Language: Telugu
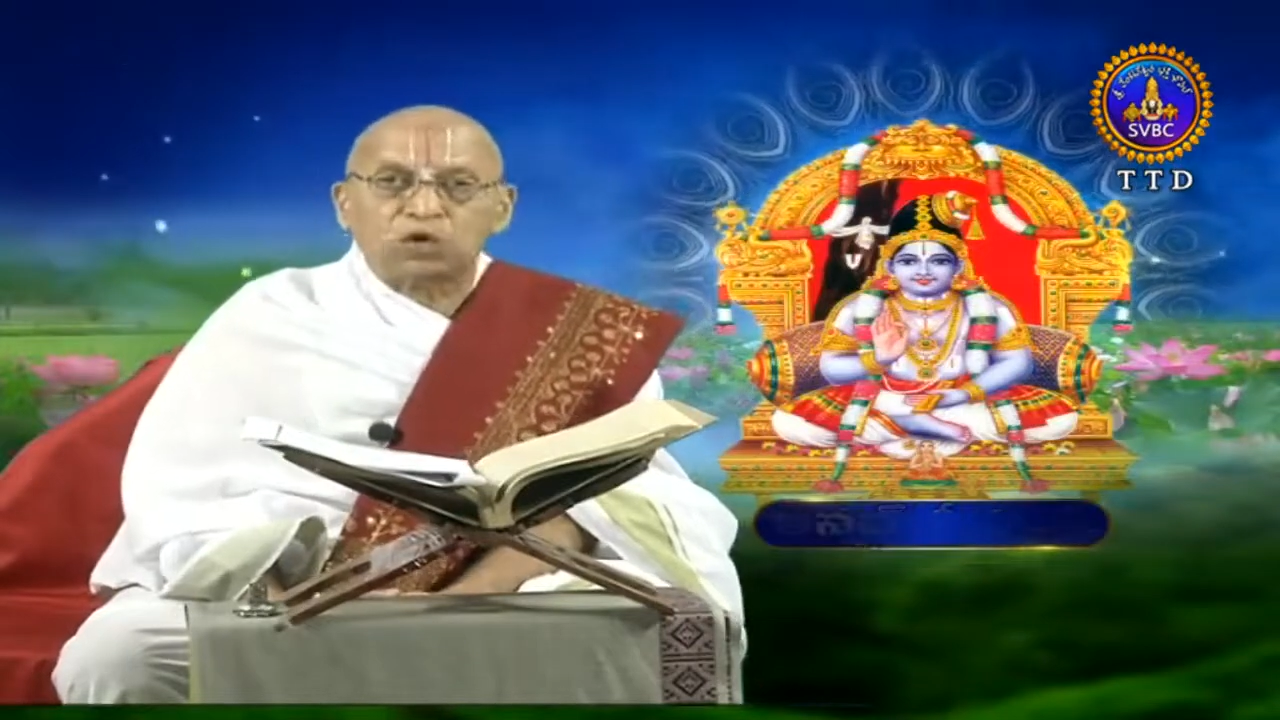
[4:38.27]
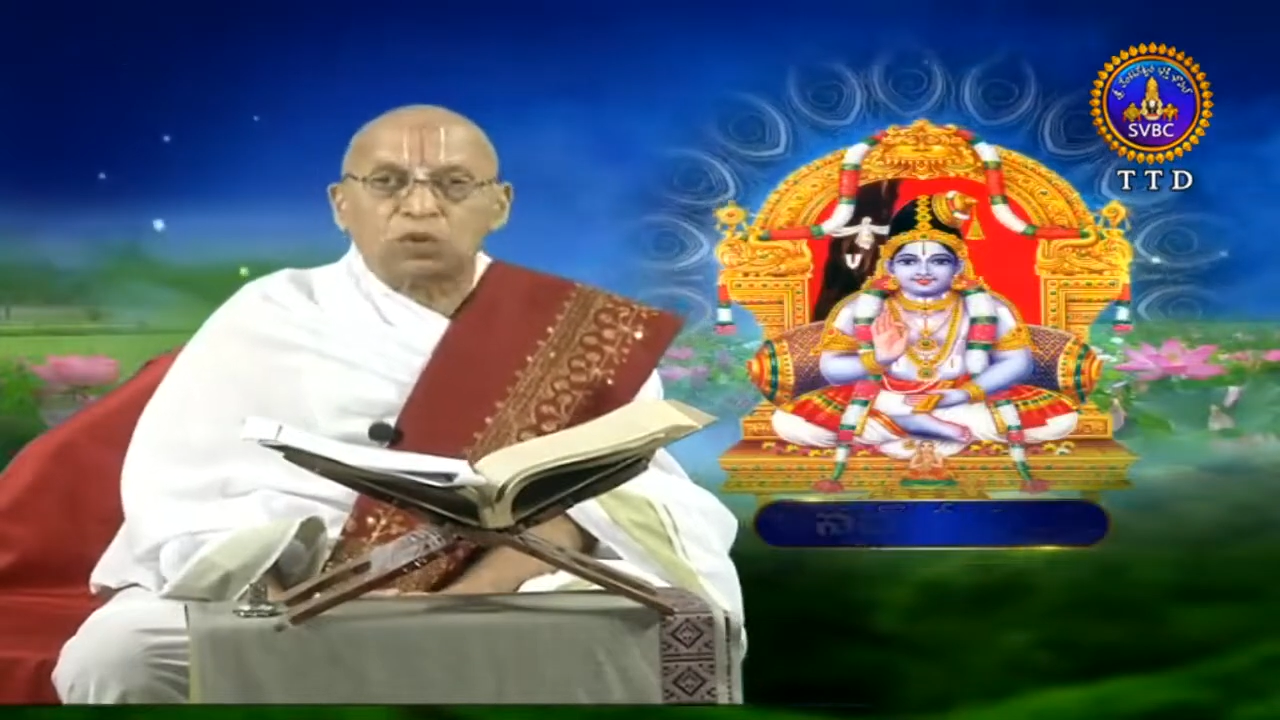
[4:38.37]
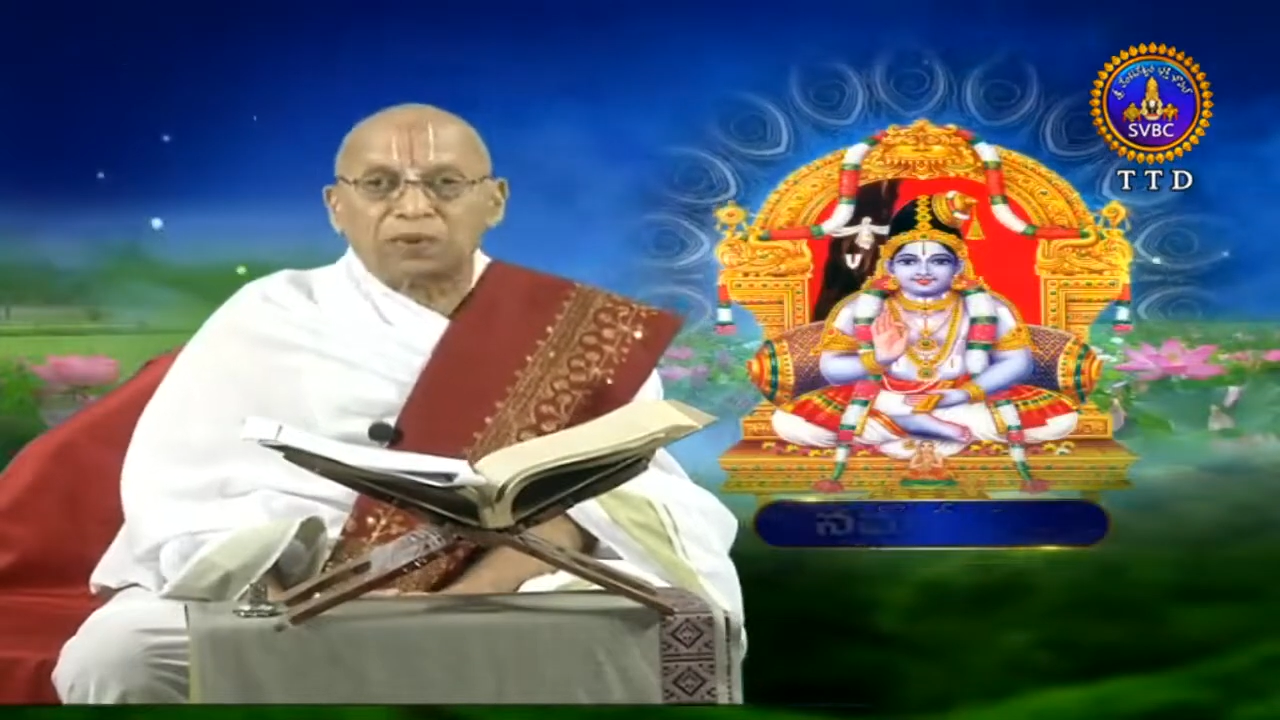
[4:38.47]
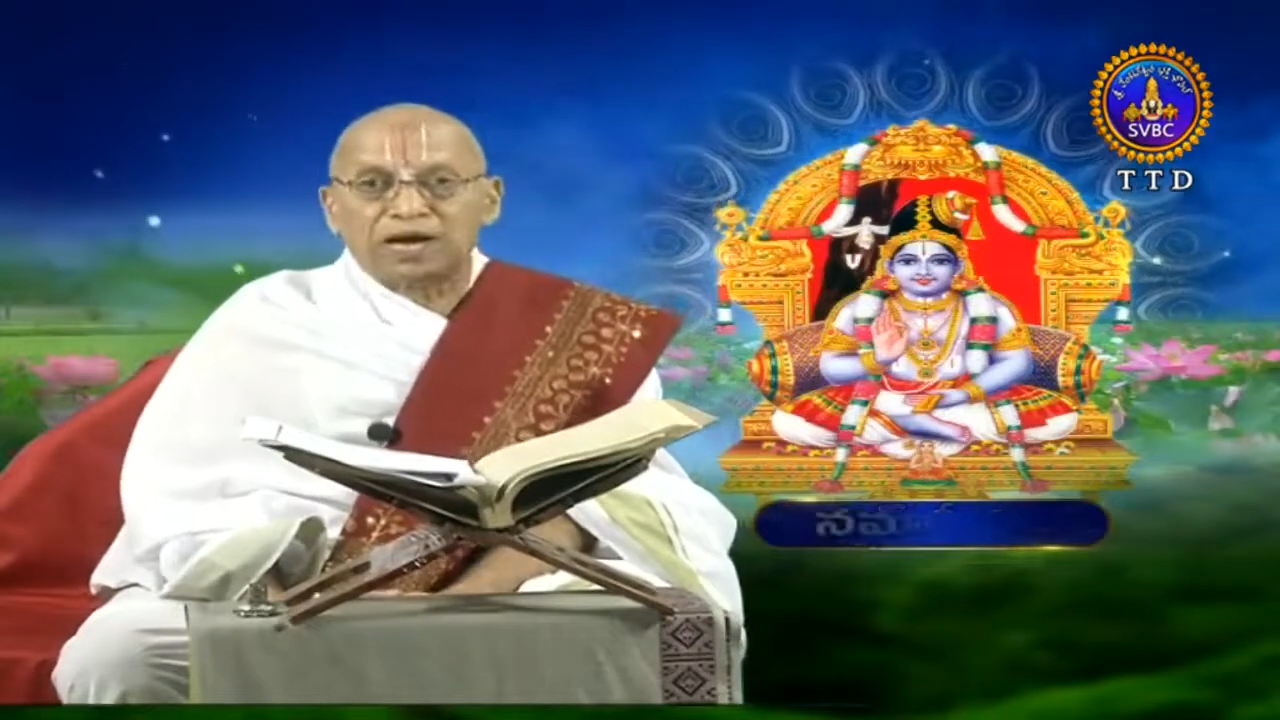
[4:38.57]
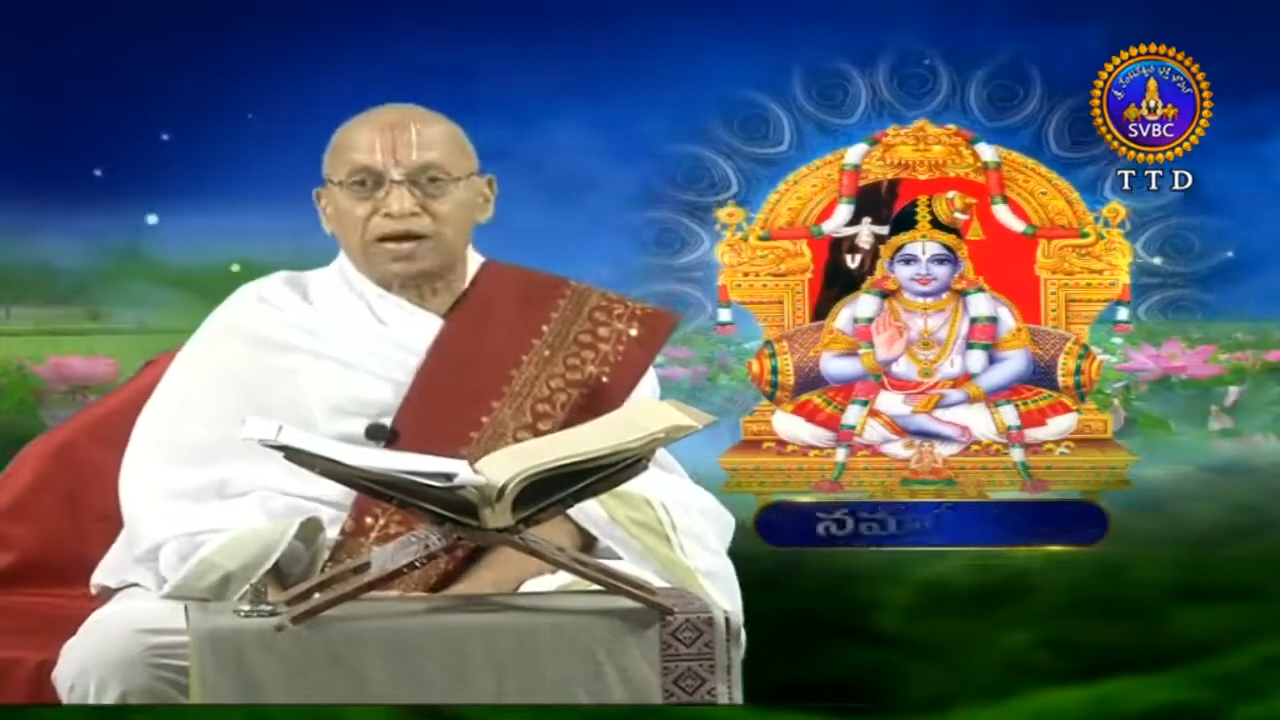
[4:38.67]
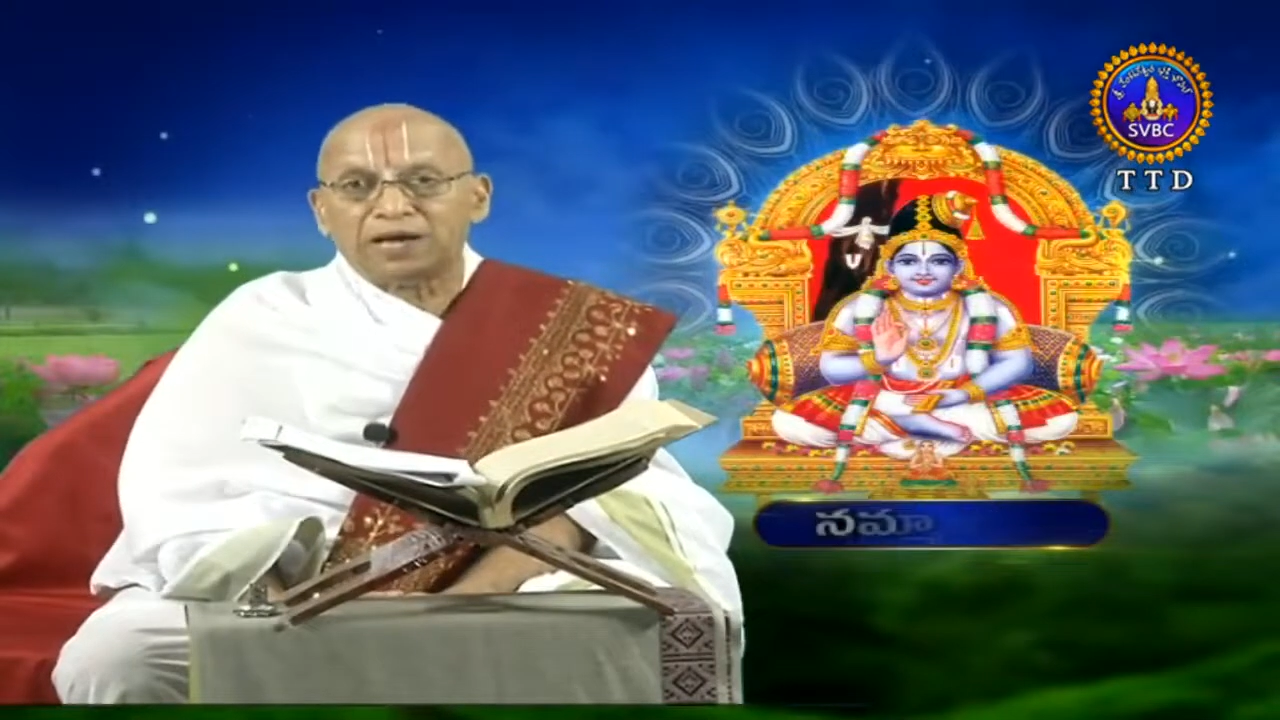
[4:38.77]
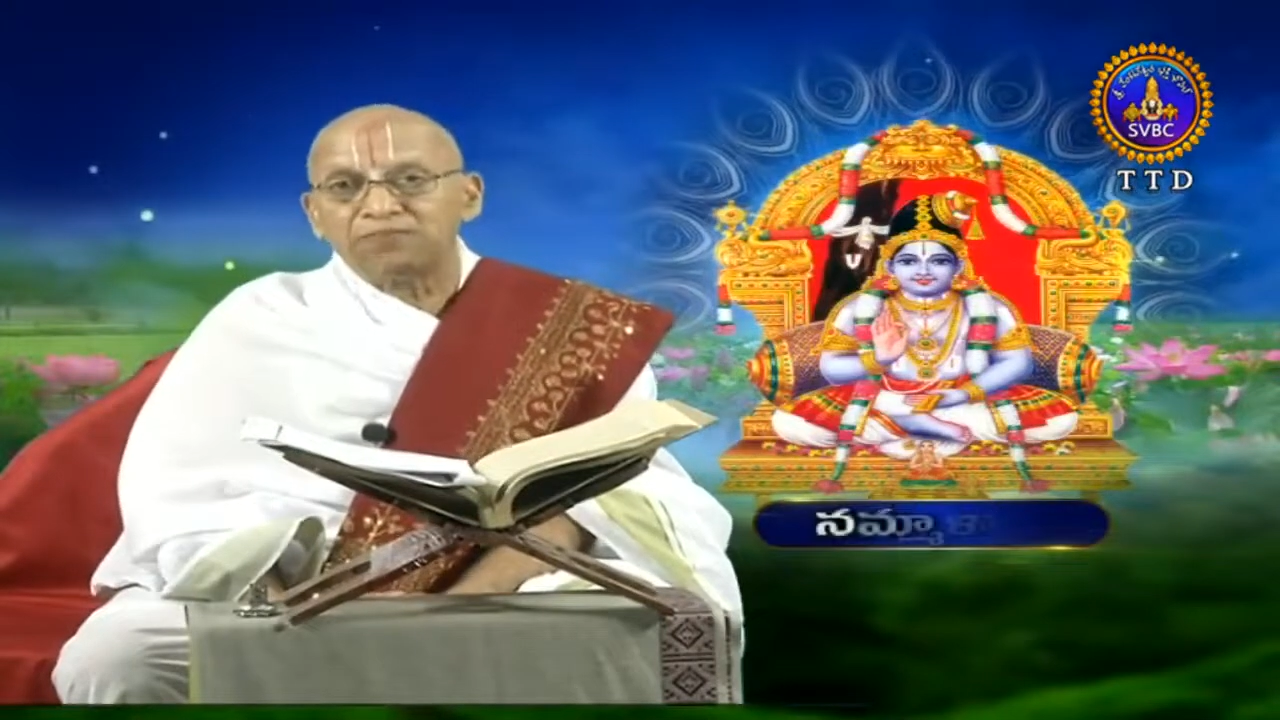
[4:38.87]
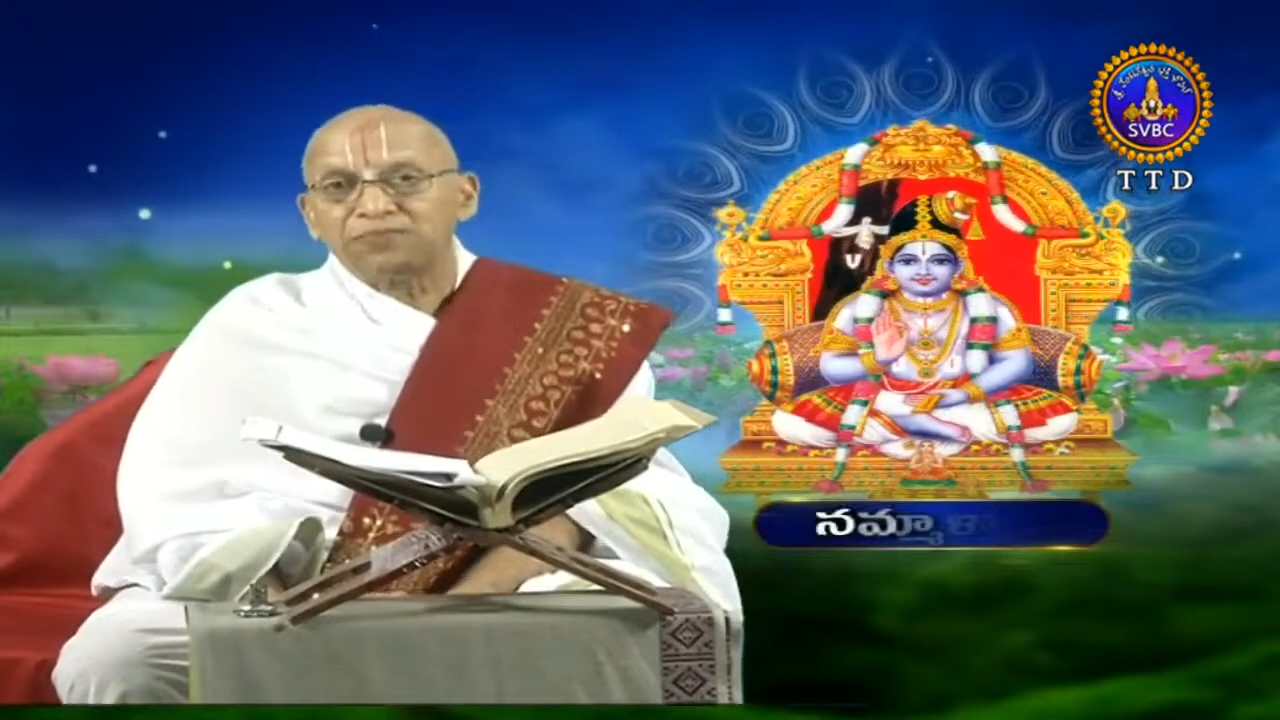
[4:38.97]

రూపేణ